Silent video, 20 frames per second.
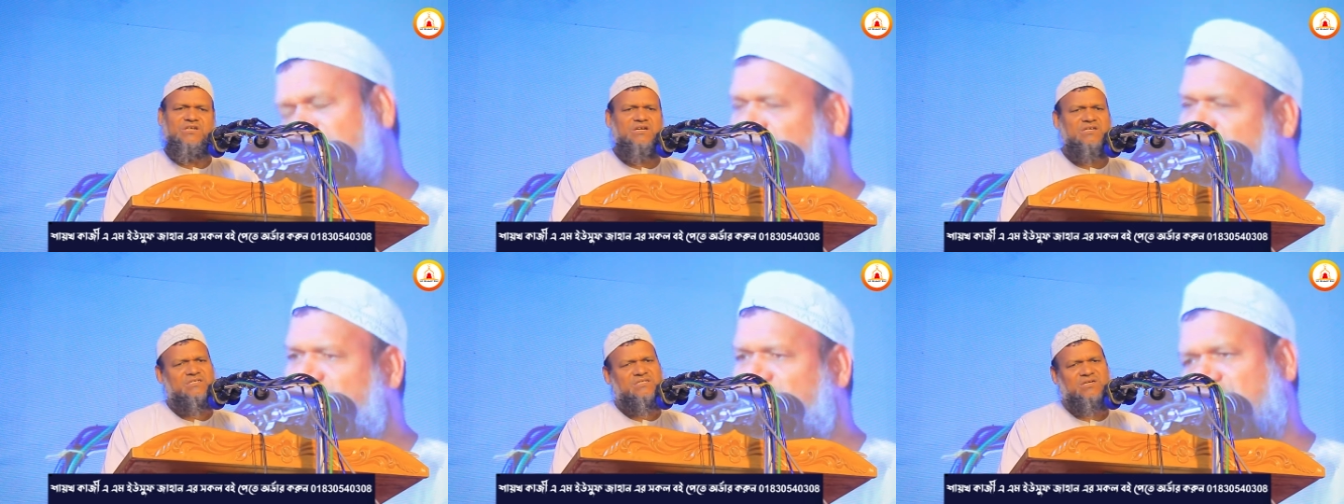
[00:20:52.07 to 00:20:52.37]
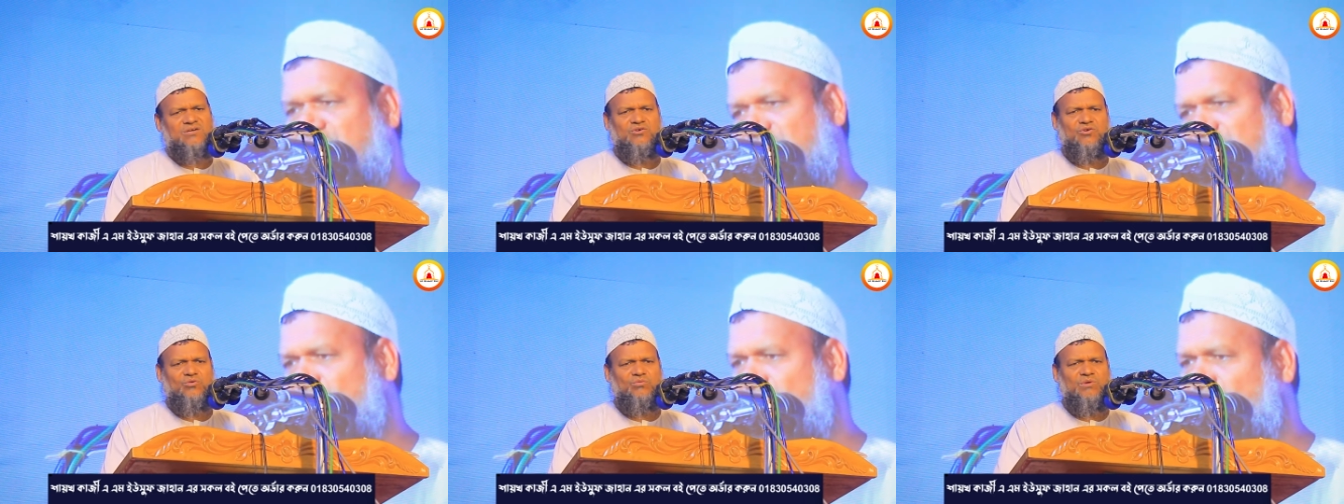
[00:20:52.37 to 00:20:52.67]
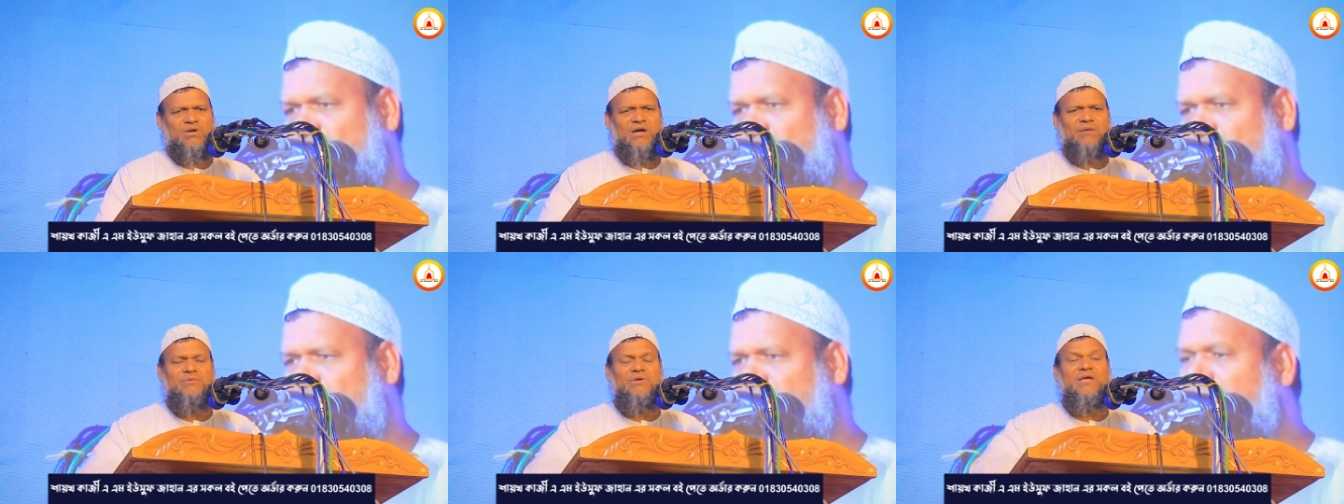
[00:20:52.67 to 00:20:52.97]
জিজ্ঞাসা করবো
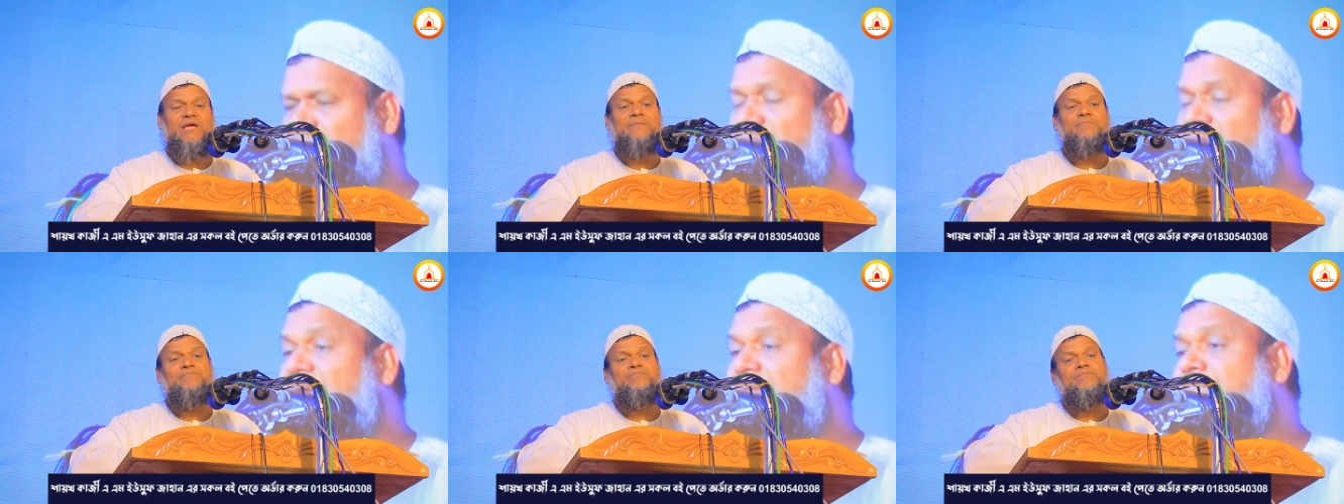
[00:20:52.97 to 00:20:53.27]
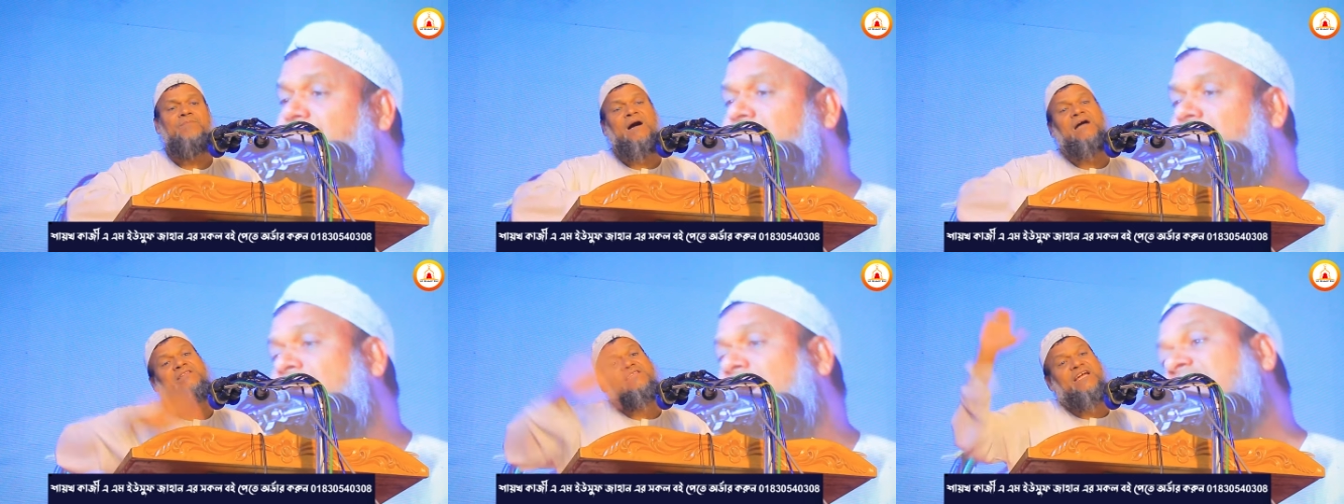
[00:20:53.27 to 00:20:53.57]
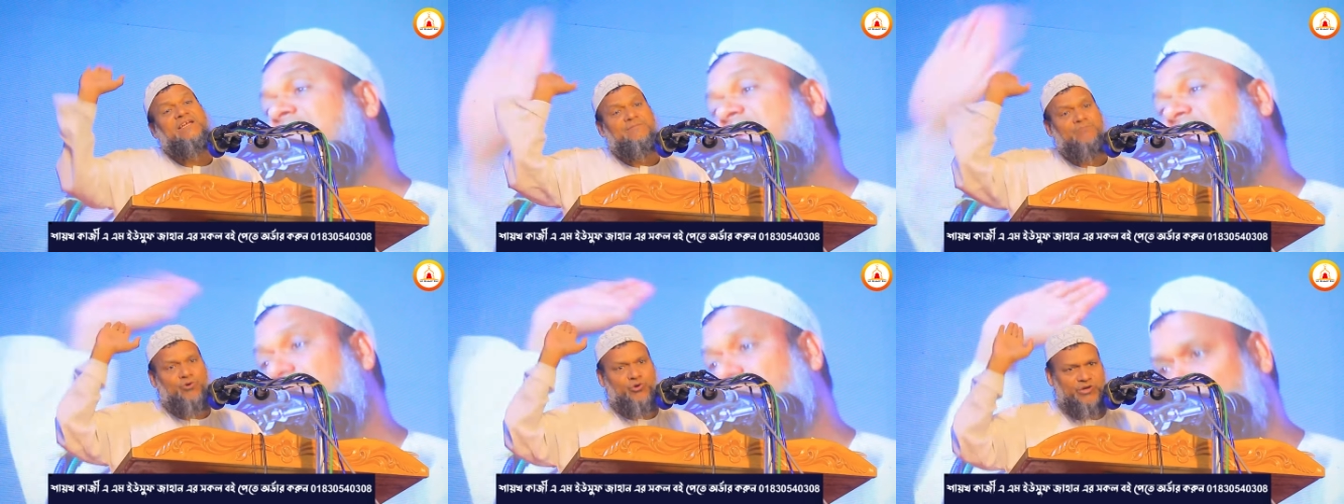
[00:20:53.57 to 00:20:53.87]
না আমি এই
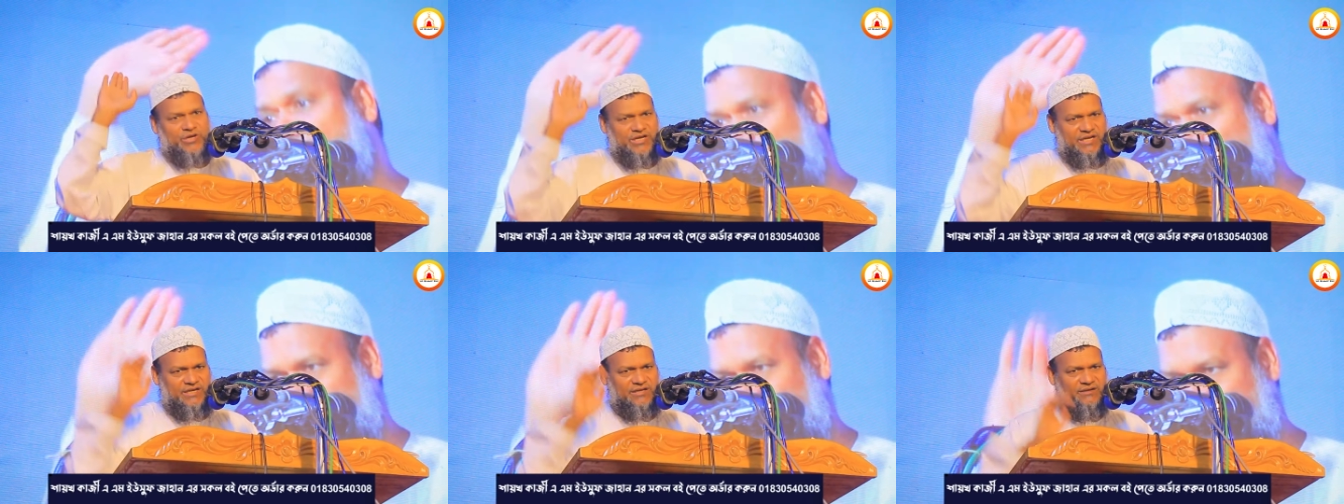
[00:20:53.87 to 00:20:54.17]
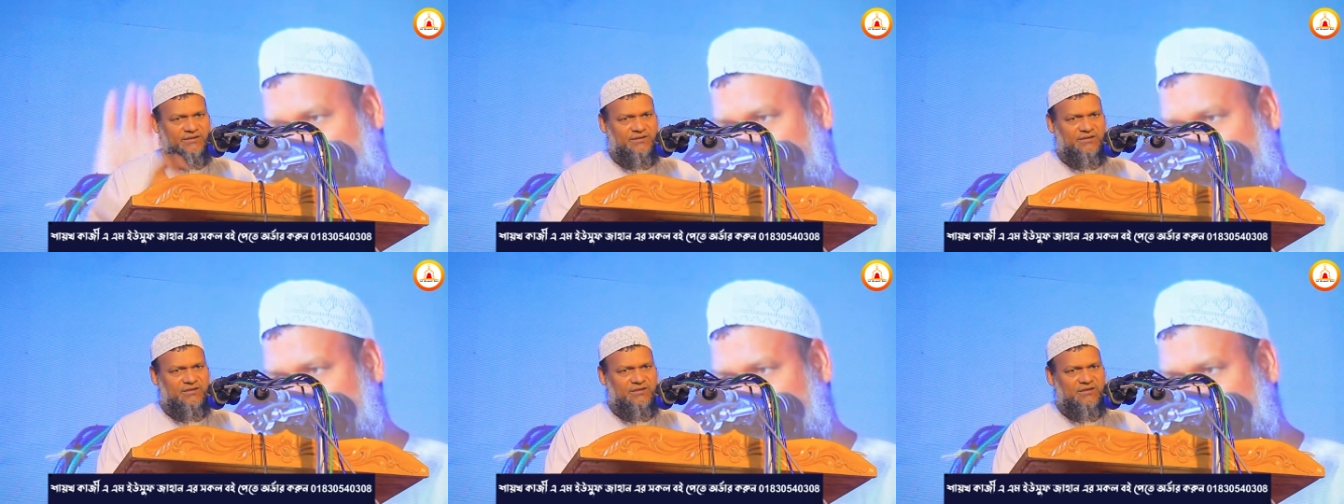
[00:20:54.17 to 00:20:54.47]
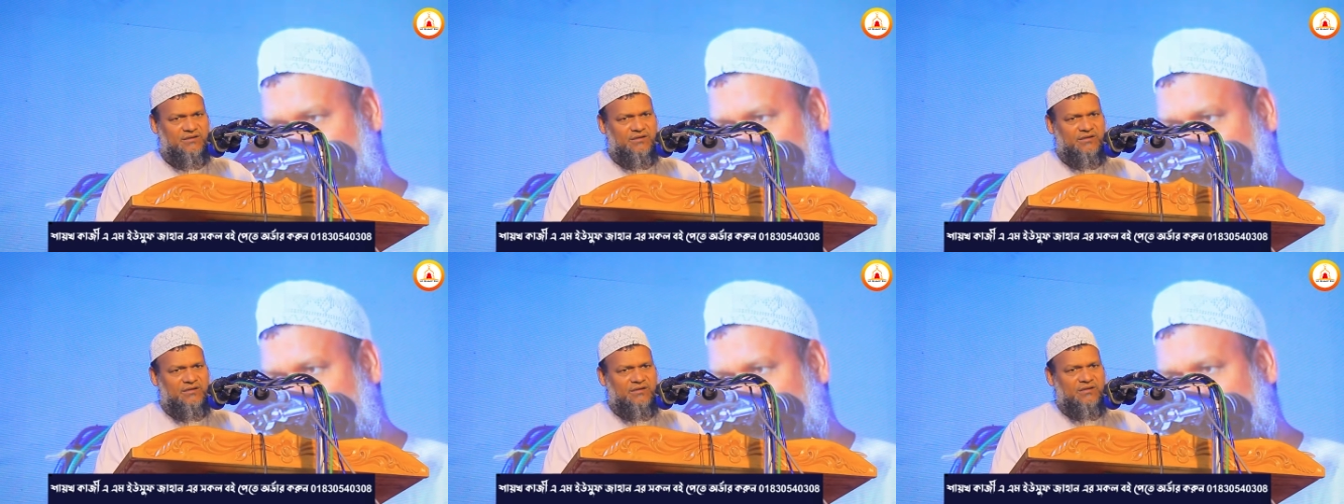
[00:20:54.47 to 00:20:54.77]
পাতাই পড়ি না
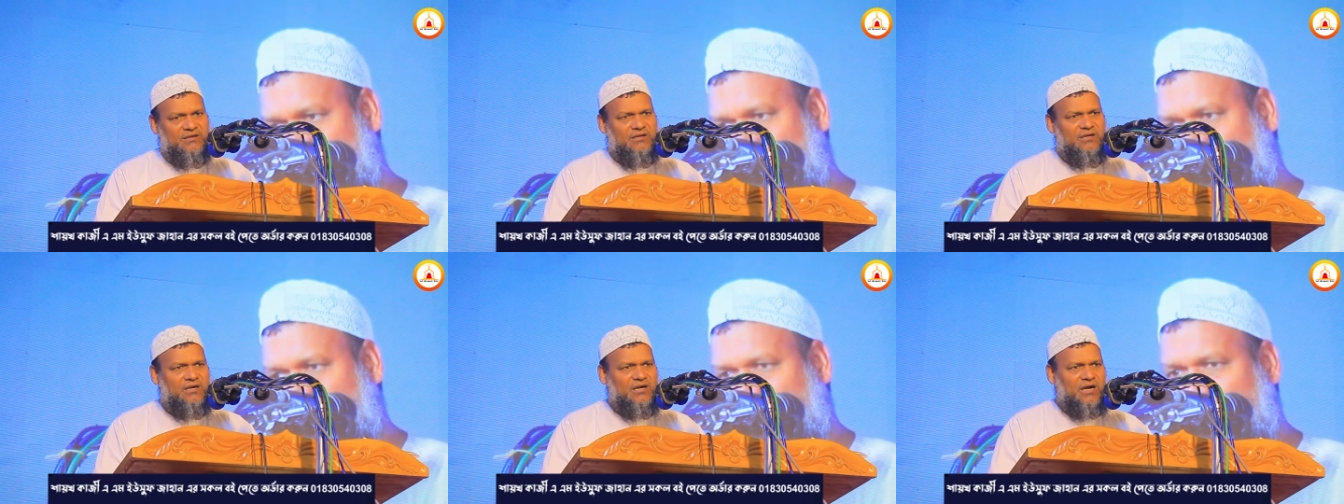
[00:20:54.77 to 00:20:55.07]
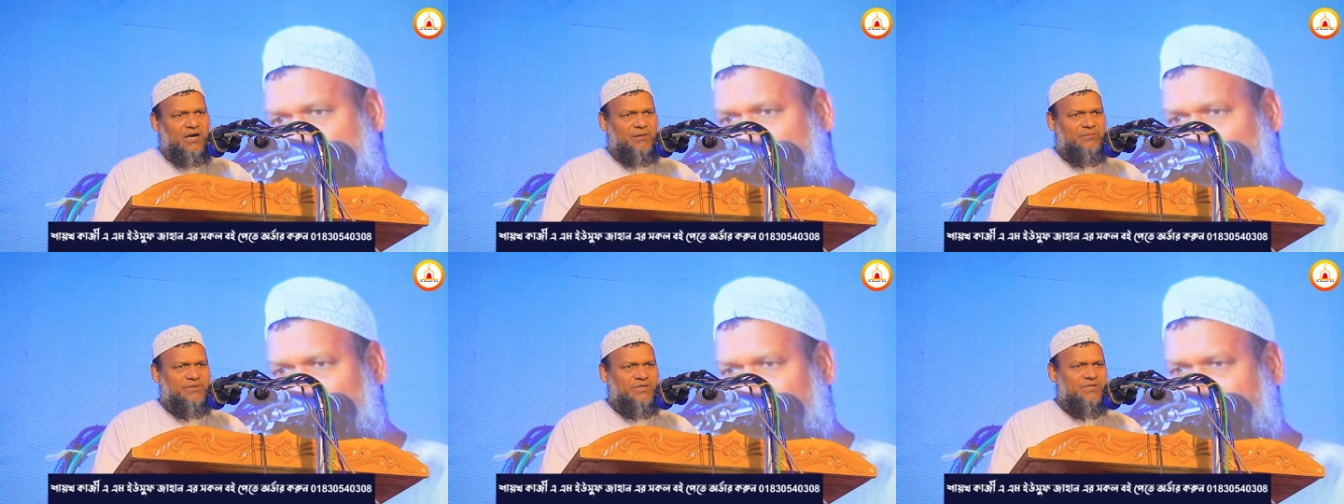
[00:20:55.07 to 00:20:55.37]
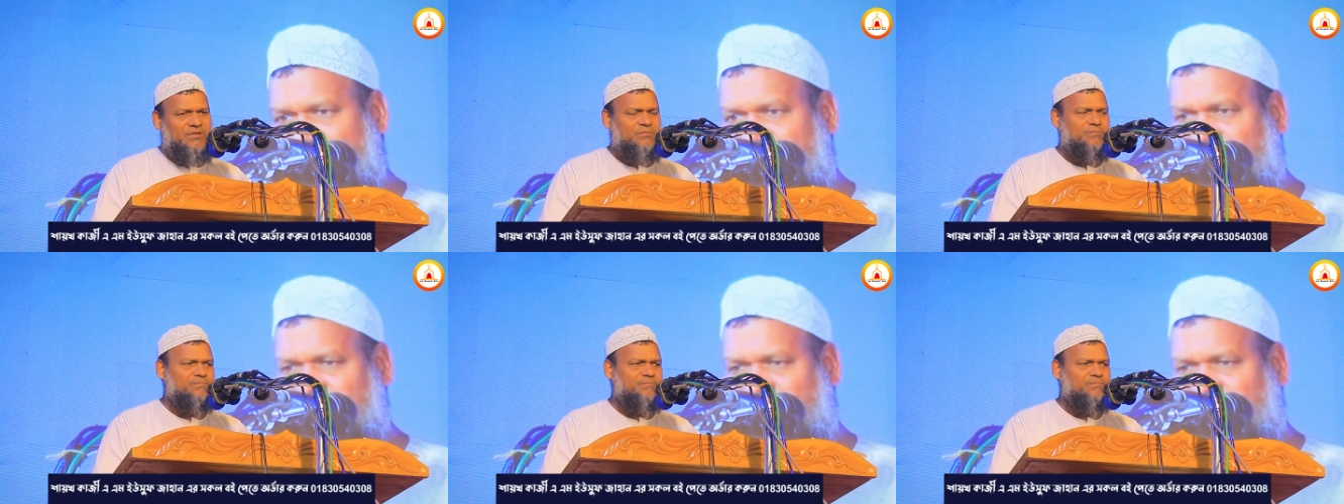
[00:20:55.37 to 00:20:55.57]
আমি